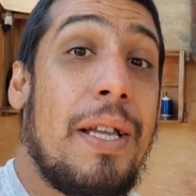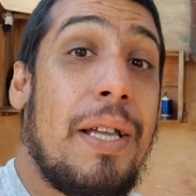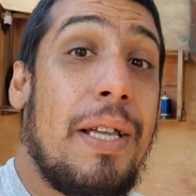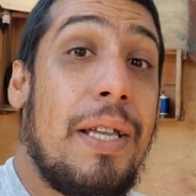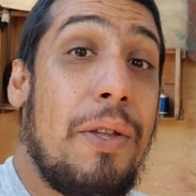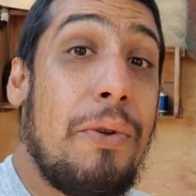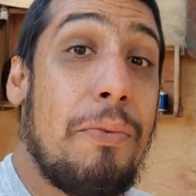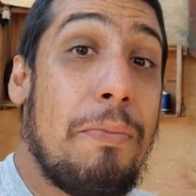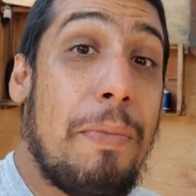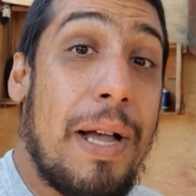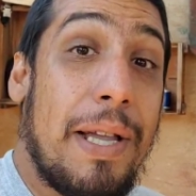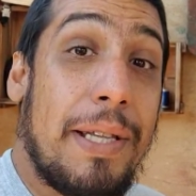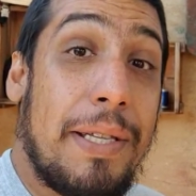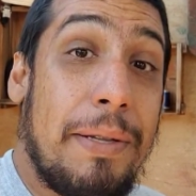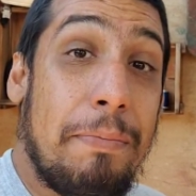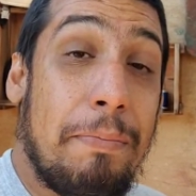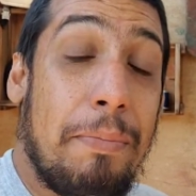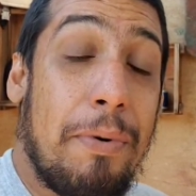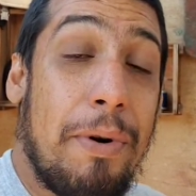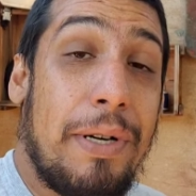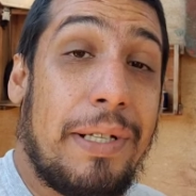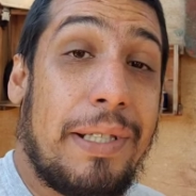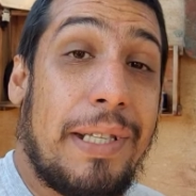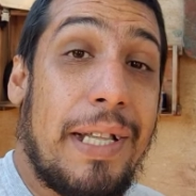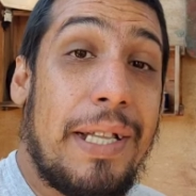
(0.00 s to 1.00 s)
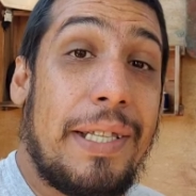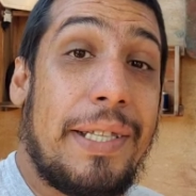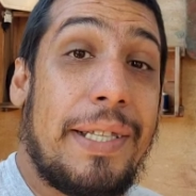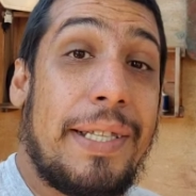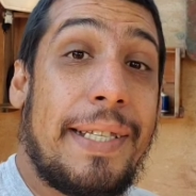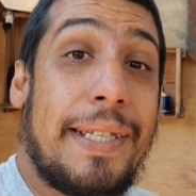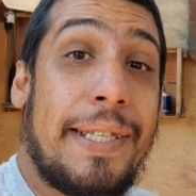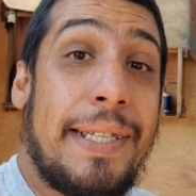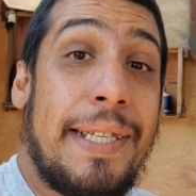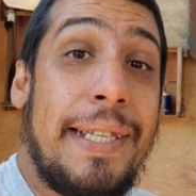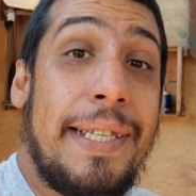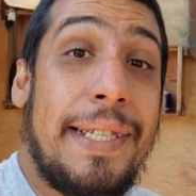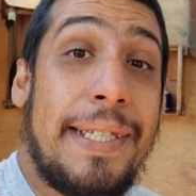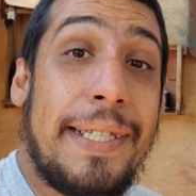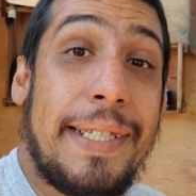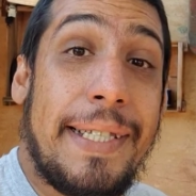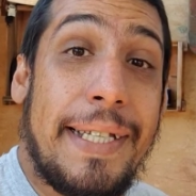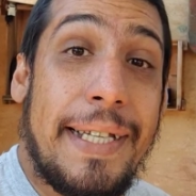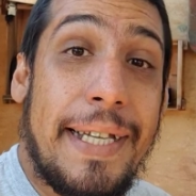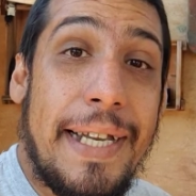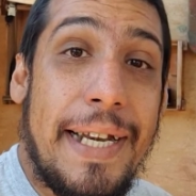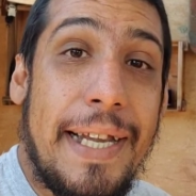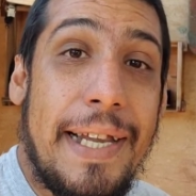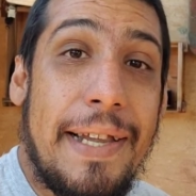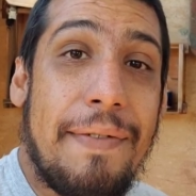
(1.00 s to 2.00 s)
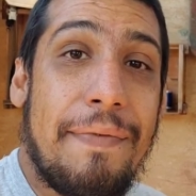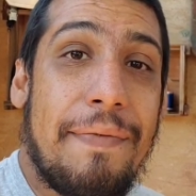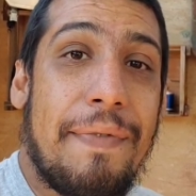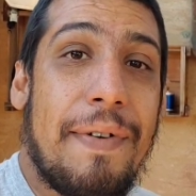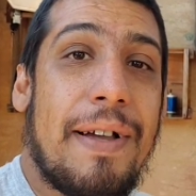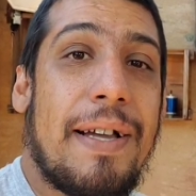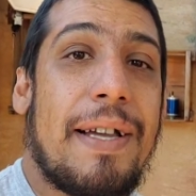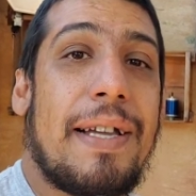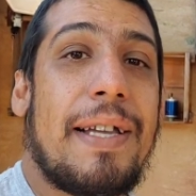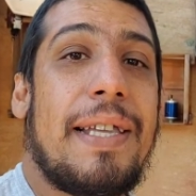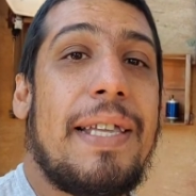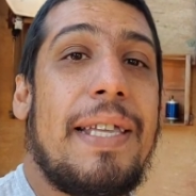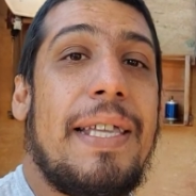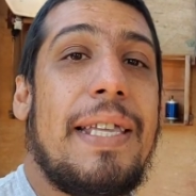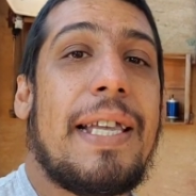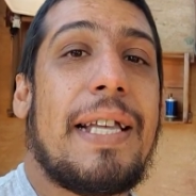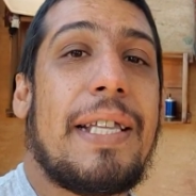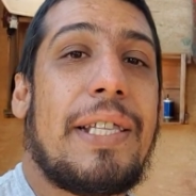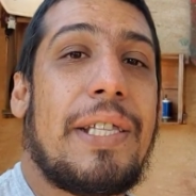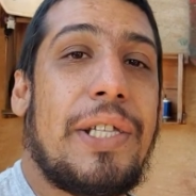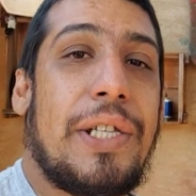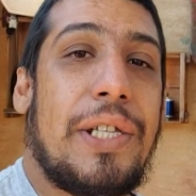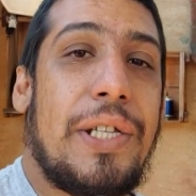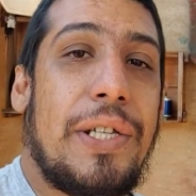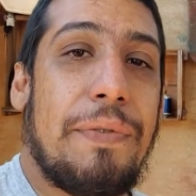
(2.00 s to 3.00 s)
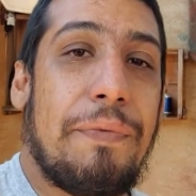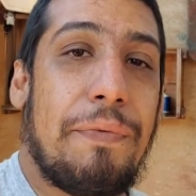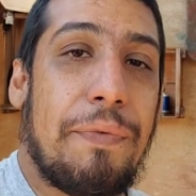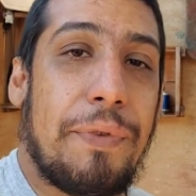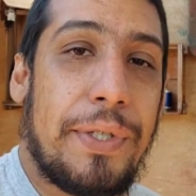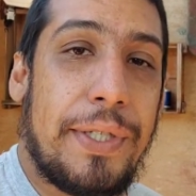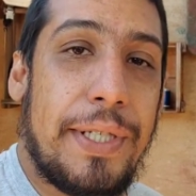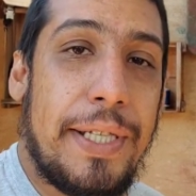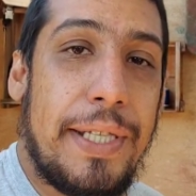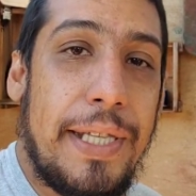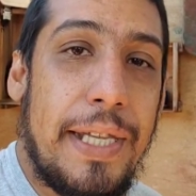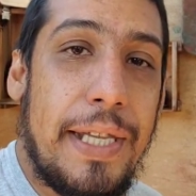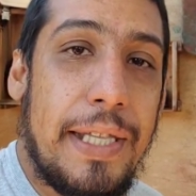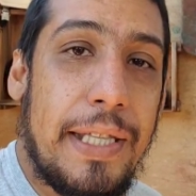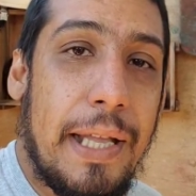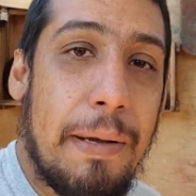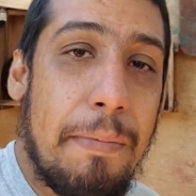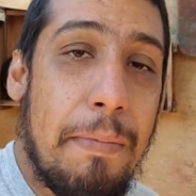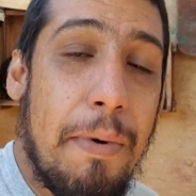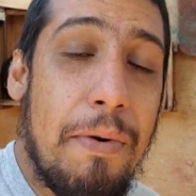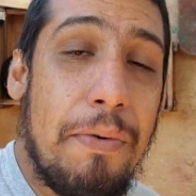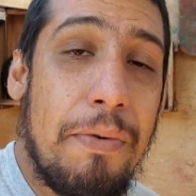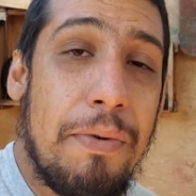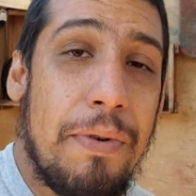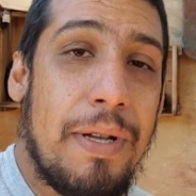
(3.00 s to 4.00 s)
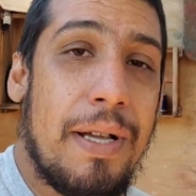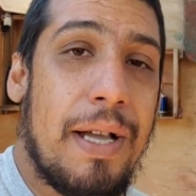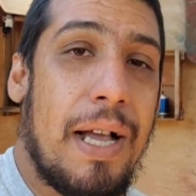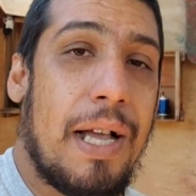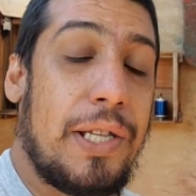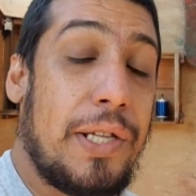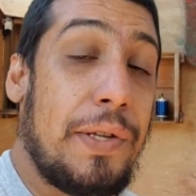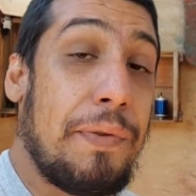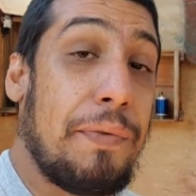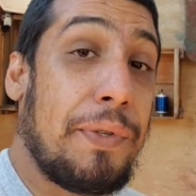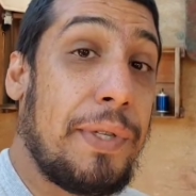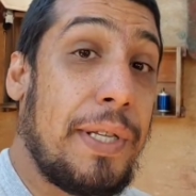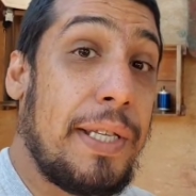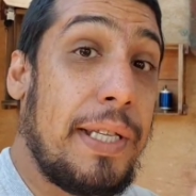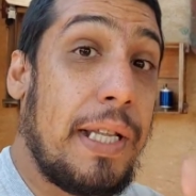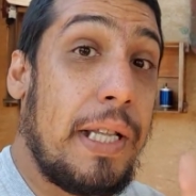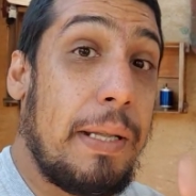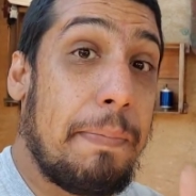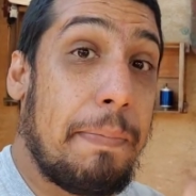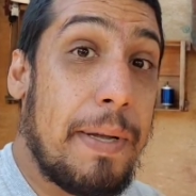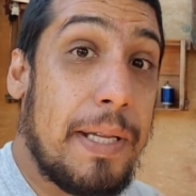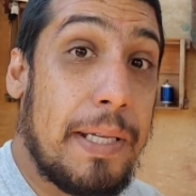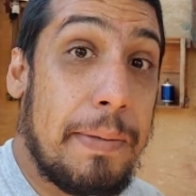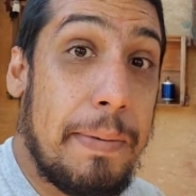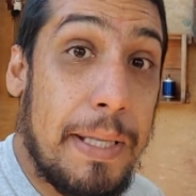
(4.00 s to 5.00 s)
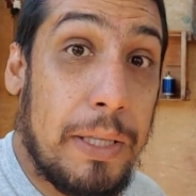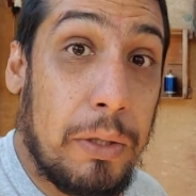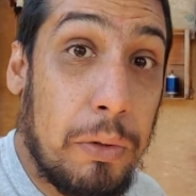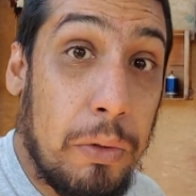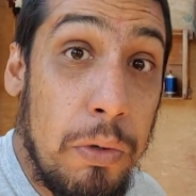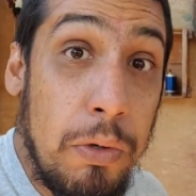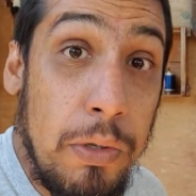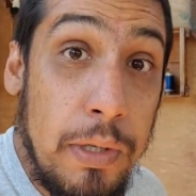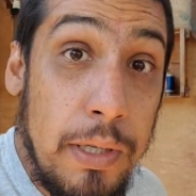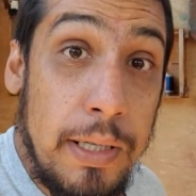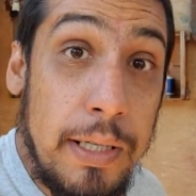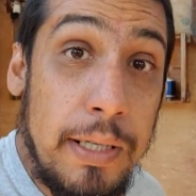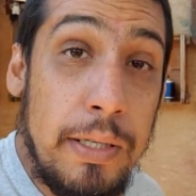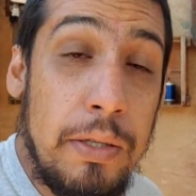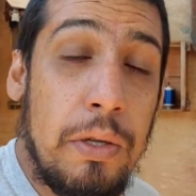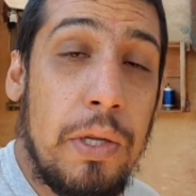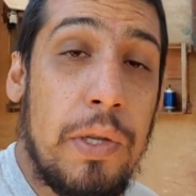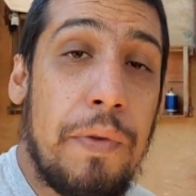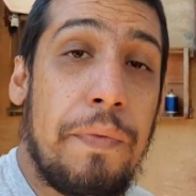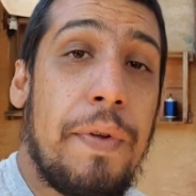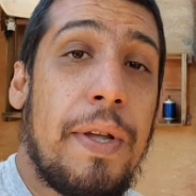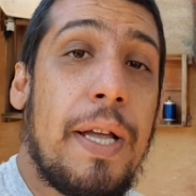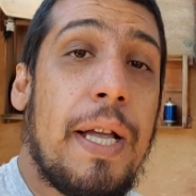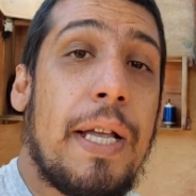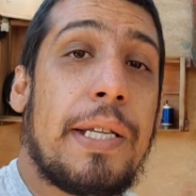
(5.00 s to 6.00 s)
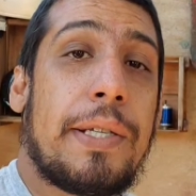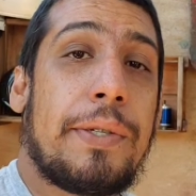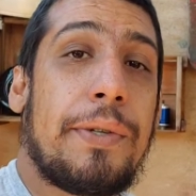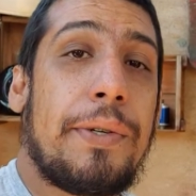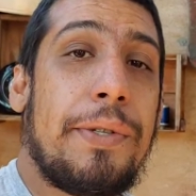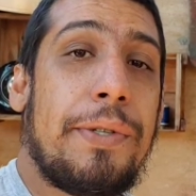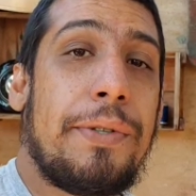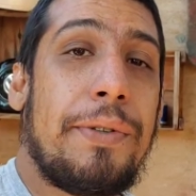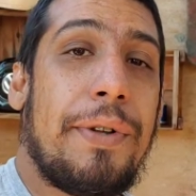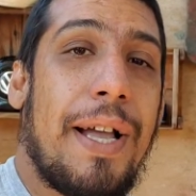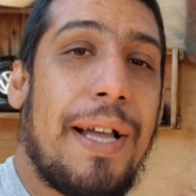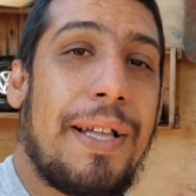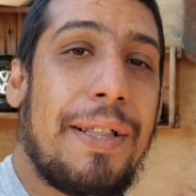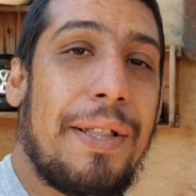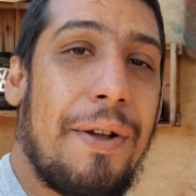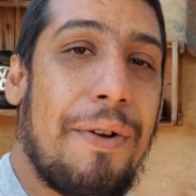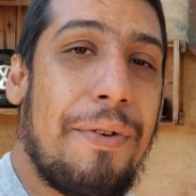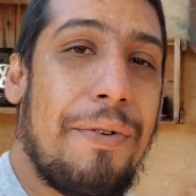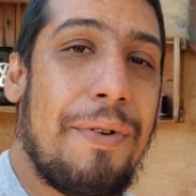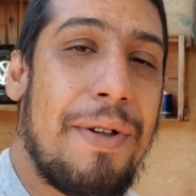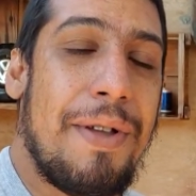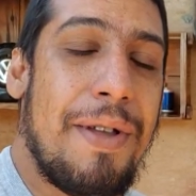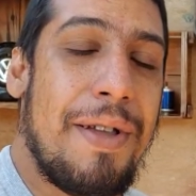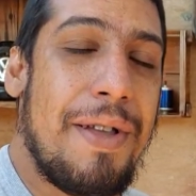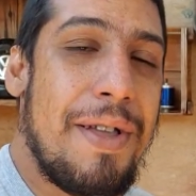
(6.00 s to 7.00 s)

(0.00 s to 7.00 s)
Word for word: E o mais importante, se inscreva e ativa o sininho, tá bom? Ativa o sininho para receber todas as notificações do canal.